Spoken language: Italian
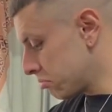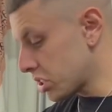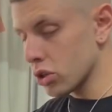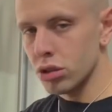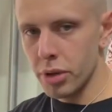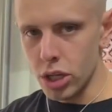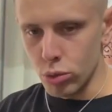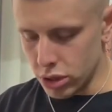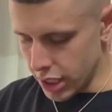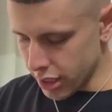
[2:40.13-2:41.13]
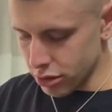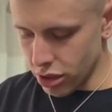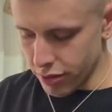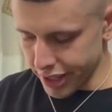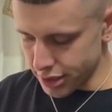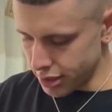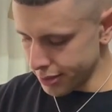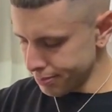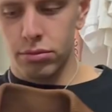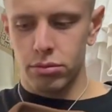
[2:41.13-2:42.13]
secondo me inutile, che sono i vest.
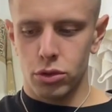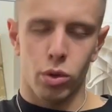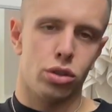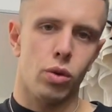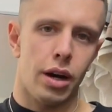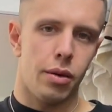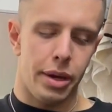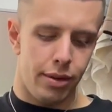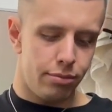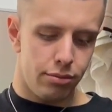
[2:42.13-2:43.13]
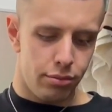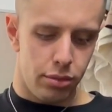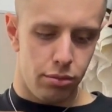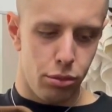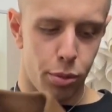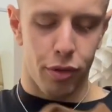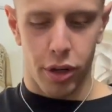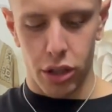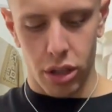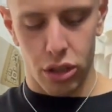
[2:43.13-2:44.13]
Questo qua, vabbè, mio preferito in